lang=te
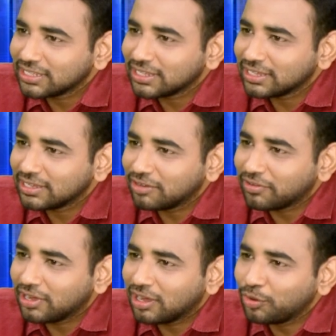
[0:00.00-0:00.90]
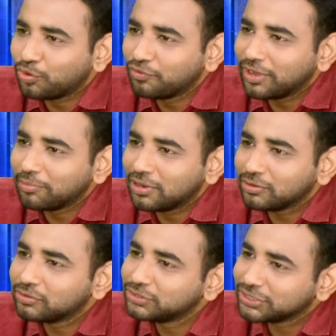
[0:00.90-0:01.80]
లేకపోతే గుడ్ వైబ్
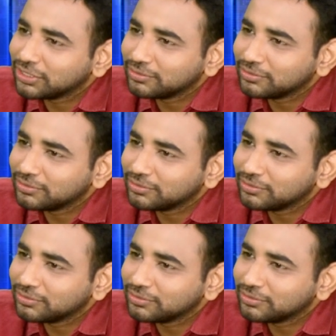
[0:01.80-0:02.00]
అనుకోవచ్చా